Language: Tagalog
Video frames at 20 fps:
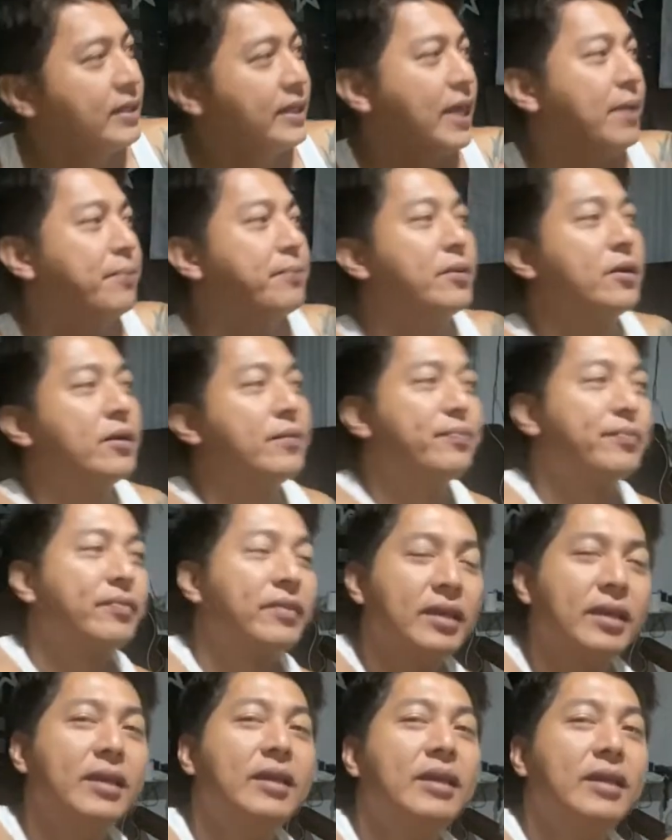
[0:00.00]
Epa.
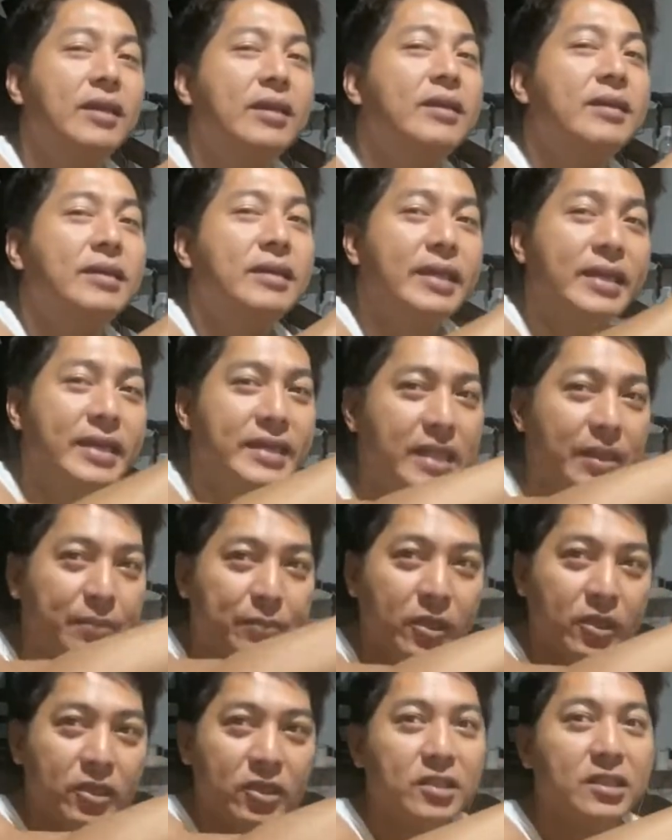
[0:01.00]
Isa
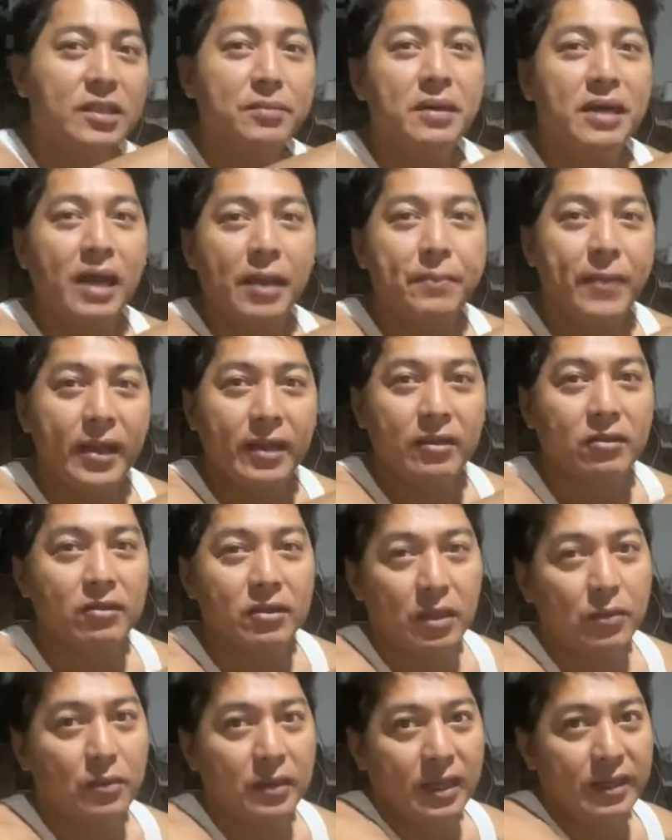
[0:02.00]
po ito sa mga epekto
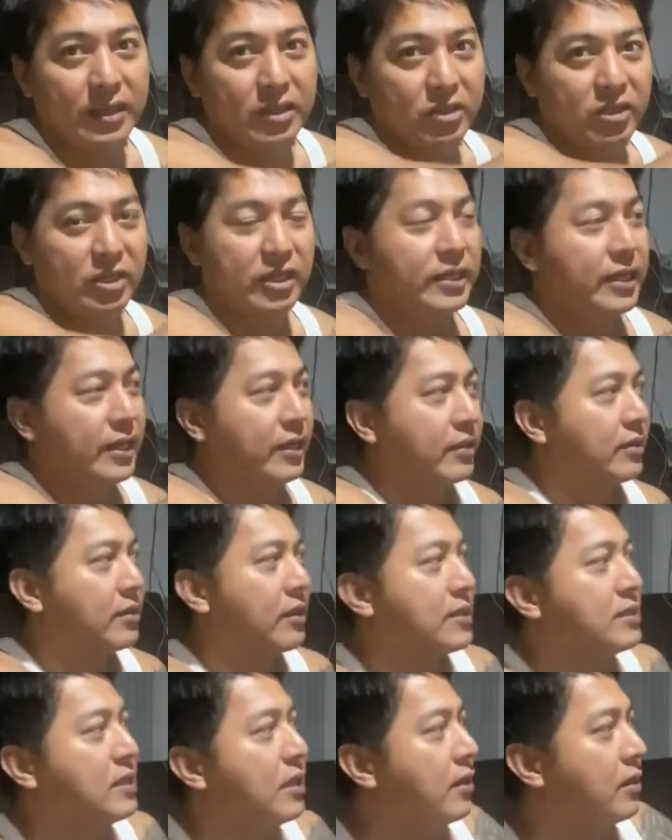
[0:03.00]
ng walang internet.
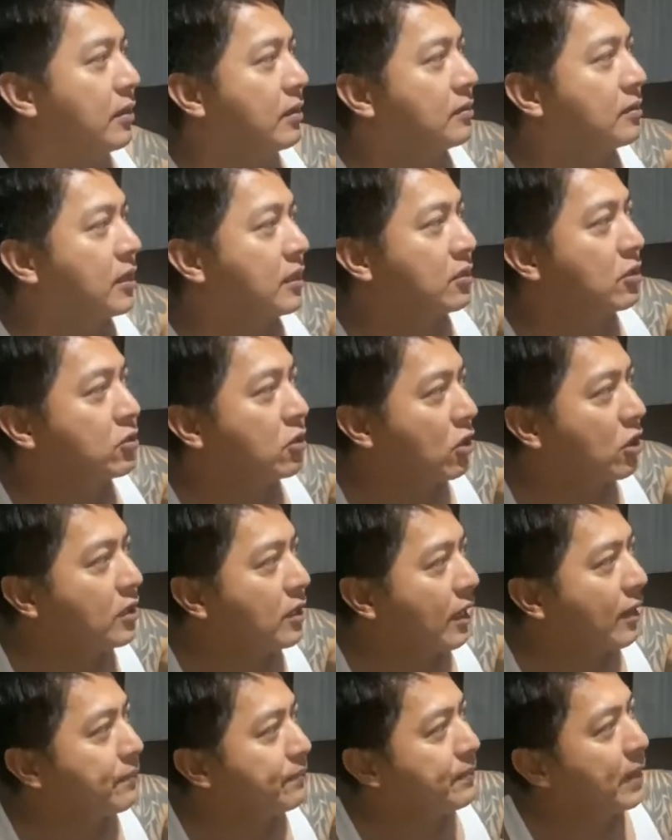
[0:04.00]
Kasi sa totoo
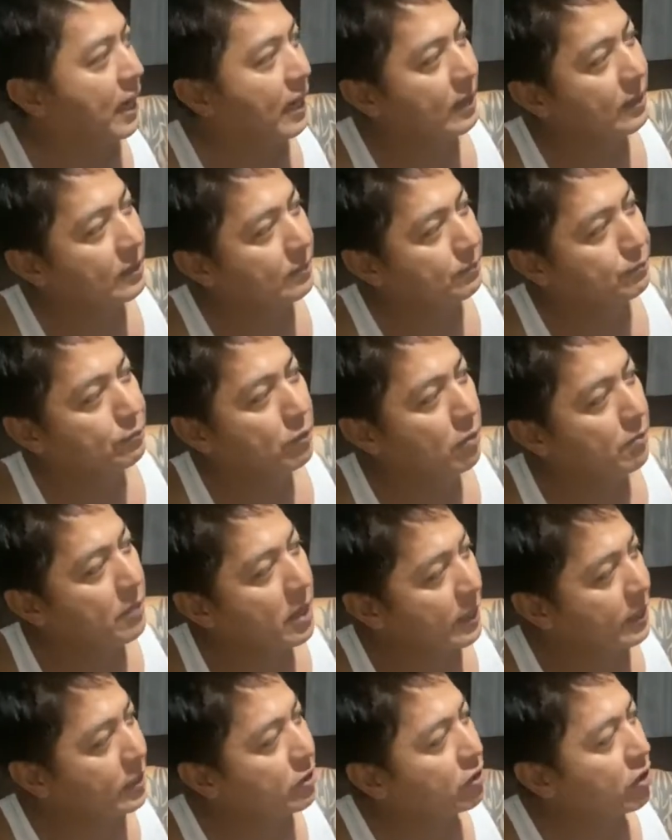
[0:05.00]
lang pag po
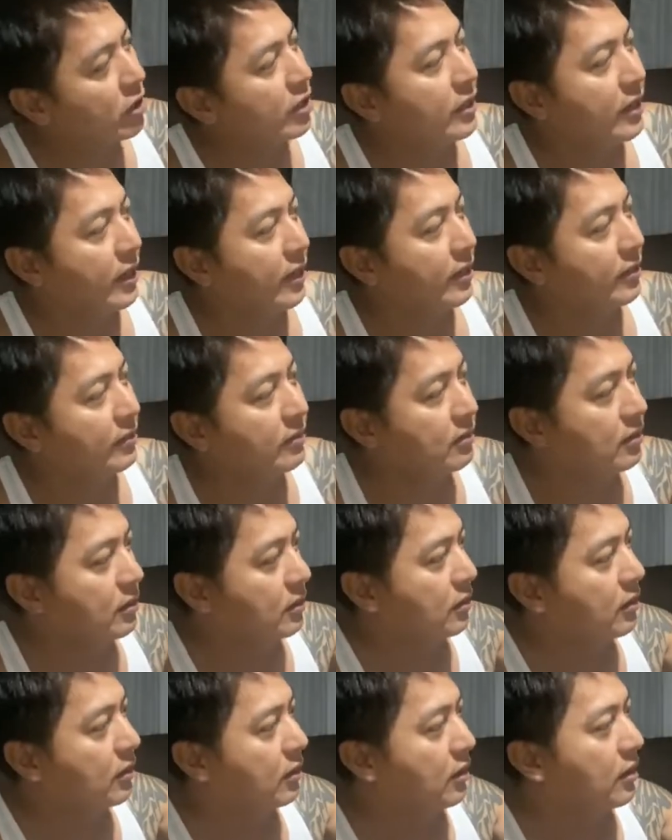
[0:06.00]
may internet,
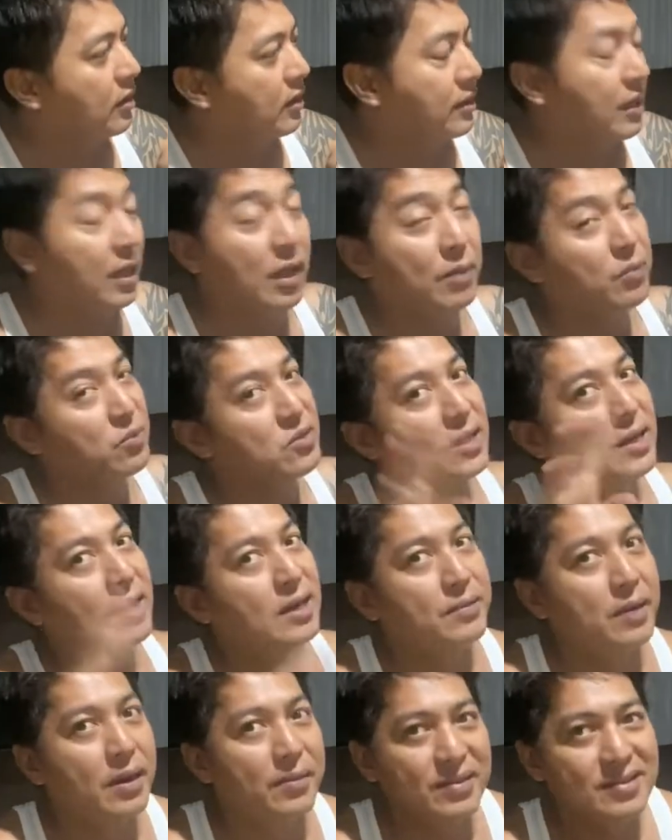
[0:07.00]
Thanks. di na po sila
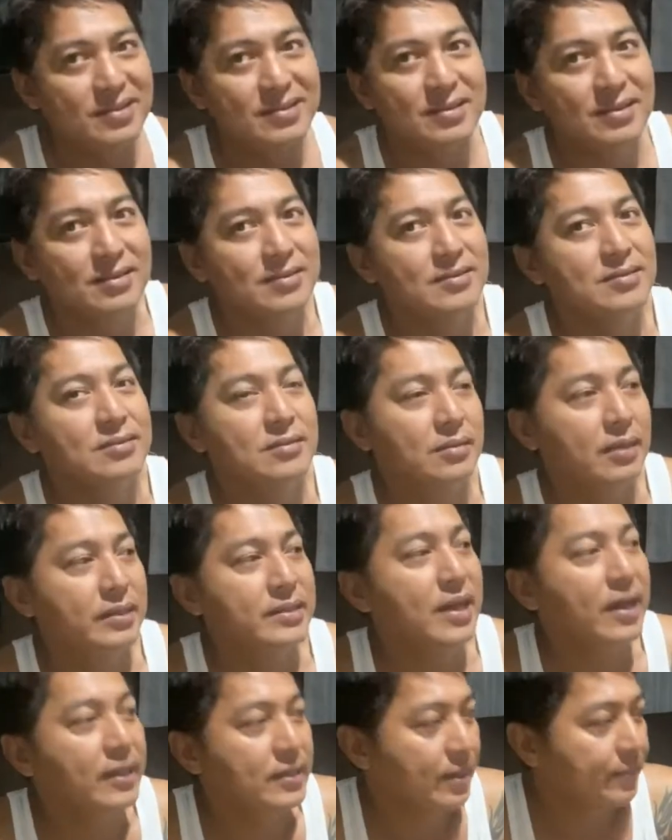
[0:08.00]
namamansin. So,
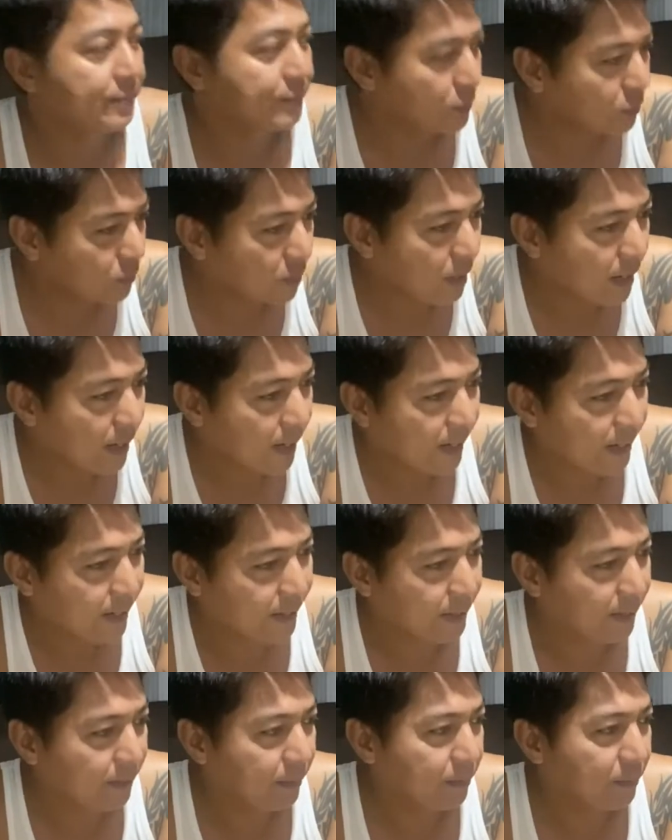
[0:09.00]
kanya-kanyang
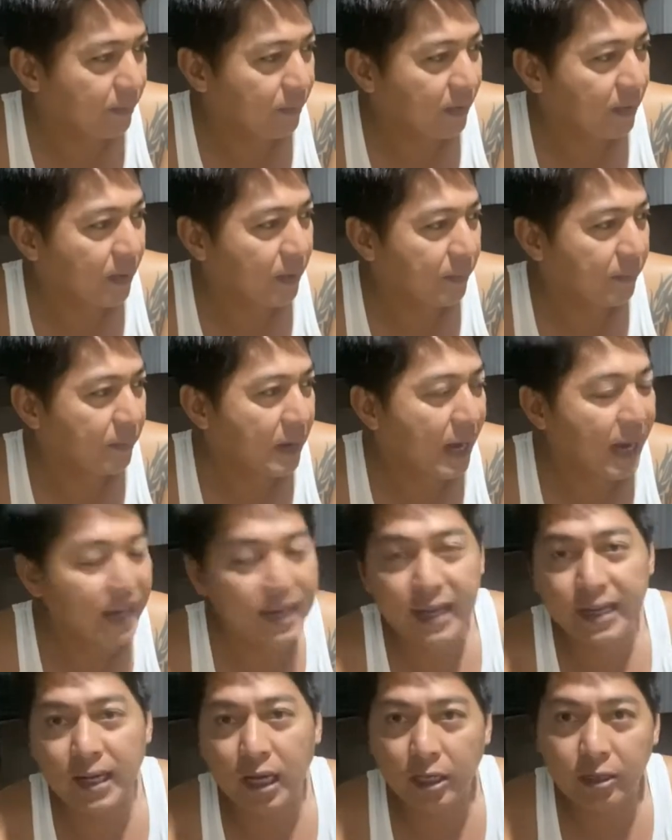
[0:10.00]
buhay,
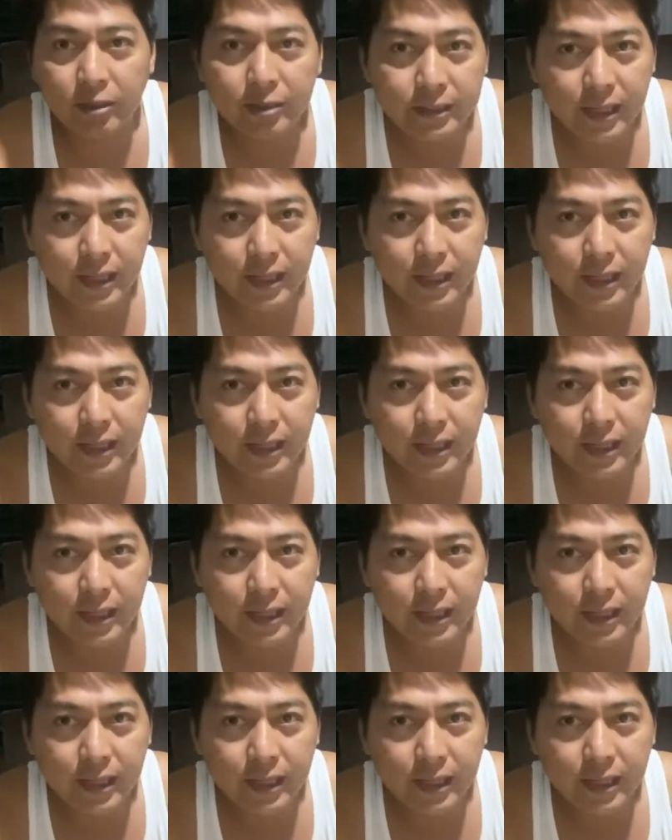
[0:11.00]
bahala na kayo